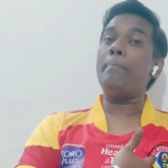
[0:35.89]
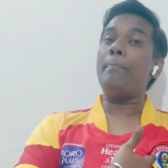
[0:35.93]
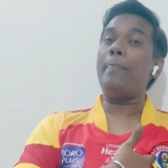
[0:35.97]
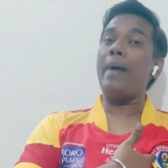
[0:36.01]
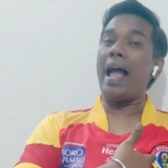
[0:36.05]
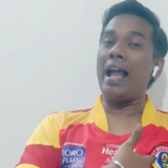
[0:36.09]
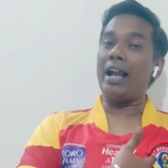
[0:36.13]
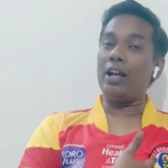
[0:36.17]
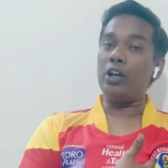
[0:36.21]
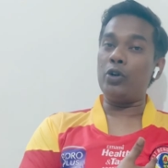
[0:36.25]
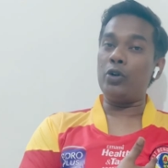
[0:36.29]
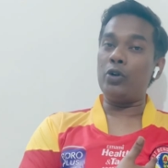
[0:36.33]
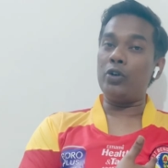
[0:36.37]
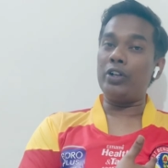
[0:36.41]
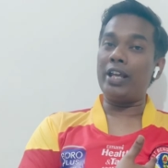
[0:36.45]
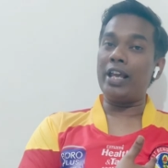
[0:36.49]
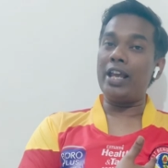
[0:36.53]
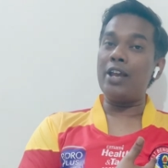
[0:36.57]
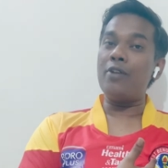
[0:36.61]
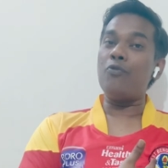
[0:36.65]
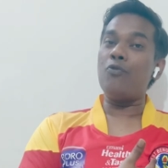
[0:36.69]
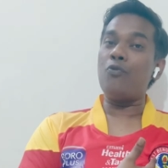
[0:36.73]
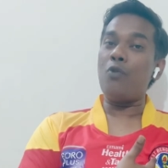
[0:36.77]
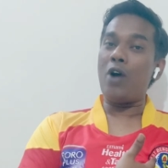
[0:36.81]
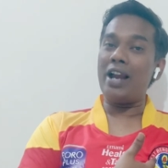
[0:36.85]
ব্যাঙ্গালোরকে
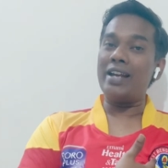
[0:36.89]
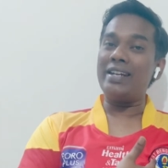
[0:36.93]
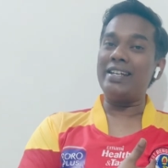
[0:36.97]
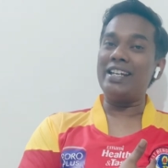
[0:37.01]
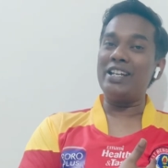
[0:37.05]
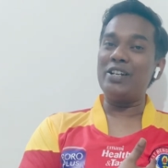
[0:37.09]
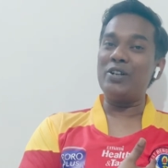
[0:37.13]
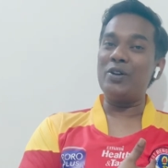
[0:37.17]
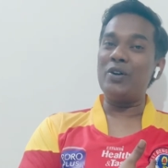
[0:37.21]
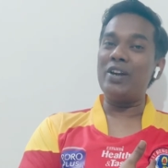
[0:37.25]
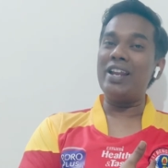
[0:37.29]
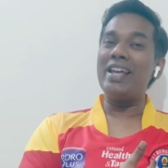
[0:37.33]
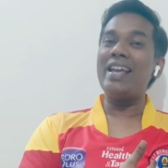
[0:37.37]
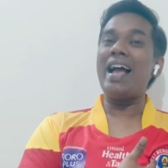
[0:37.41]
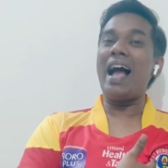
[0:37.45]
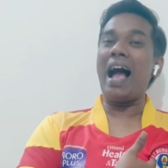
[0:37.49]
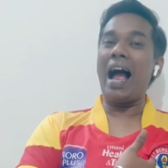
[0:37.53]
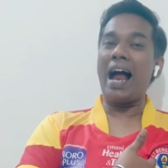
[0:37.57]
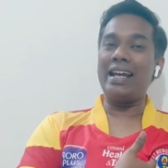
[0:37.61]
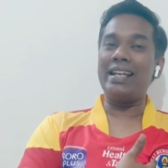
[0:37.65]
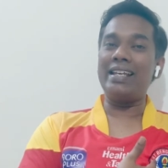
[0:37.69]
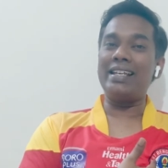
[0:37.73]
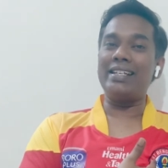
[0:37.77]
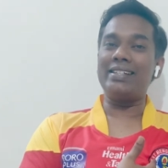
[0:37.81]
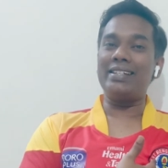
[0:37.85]
ওয়ান নীল গোলে
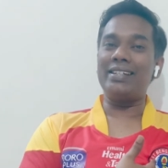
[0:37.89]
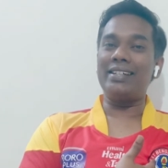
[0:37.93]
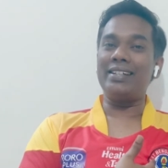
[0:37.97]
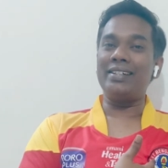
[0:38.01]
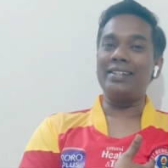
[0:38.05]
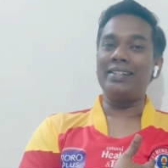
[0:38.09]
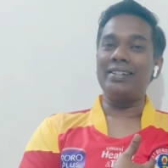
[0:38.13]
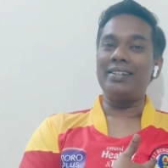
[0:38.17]
হারিয়েছে